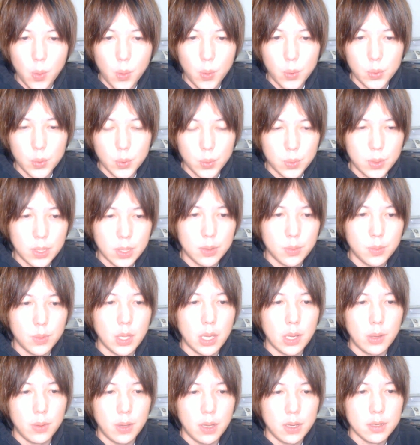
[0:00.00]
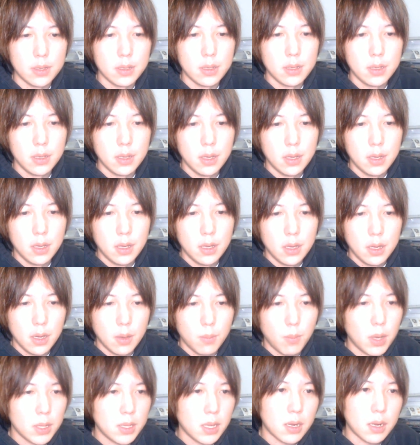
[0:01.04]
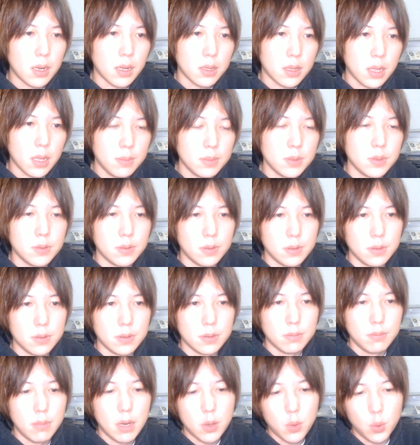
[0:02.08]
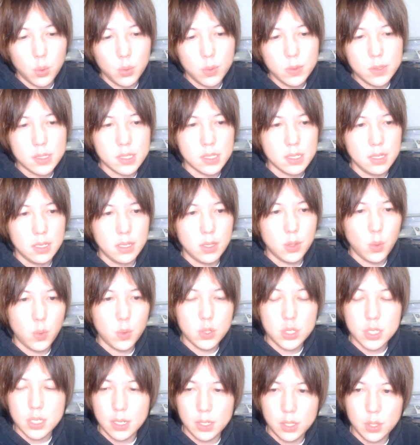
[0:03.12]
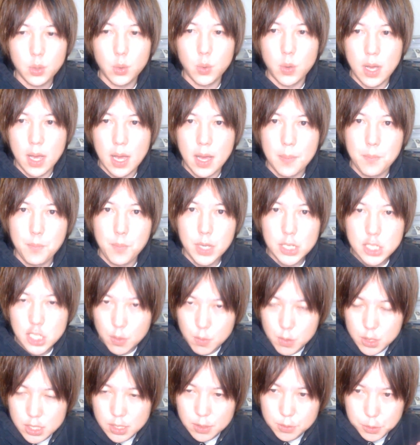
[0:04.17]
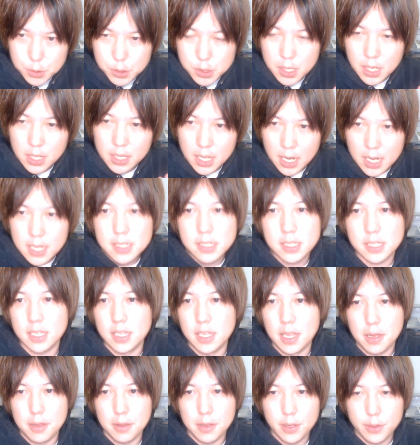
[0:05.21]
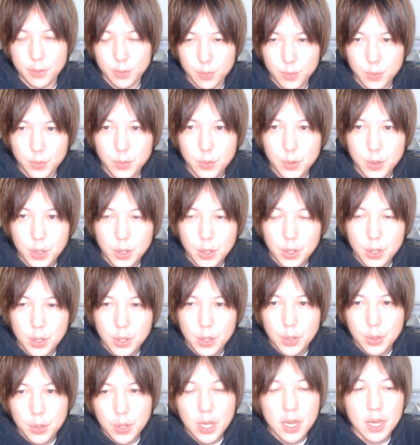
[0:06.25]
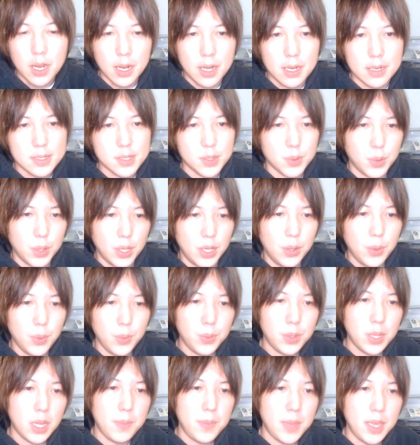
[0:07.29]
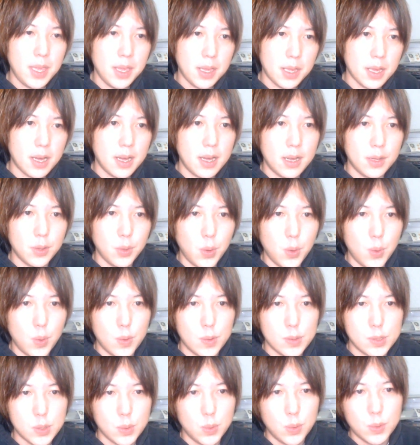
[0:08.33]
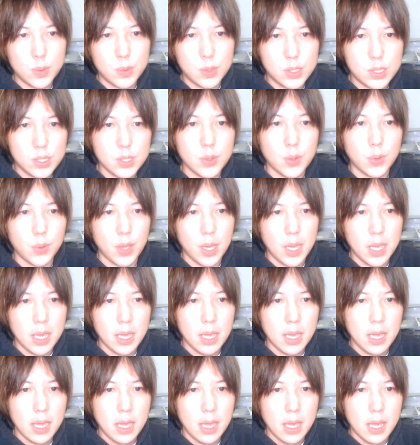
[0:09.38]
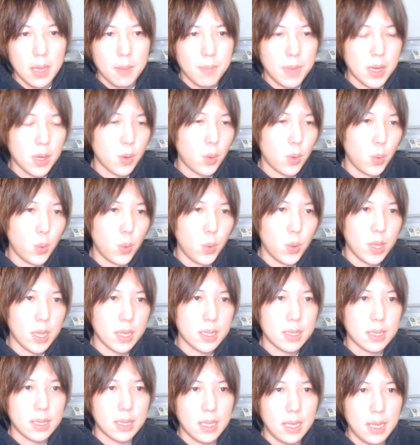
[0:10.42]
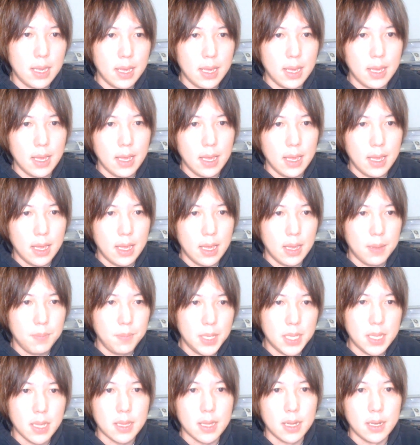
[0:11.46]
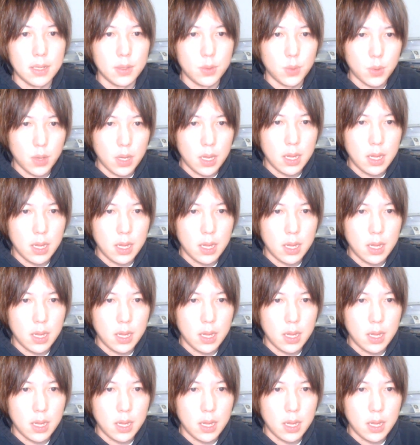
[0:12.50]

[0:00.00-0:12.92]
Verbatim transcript: 言ってるんだよね。まあだから多分、まあこのツイートをした人は、めちゃめちゃ靴が大好きなんだと思う。だからそのいろんなメーカーのその靴をね、まあ、こうやって、えー、見てたりとか、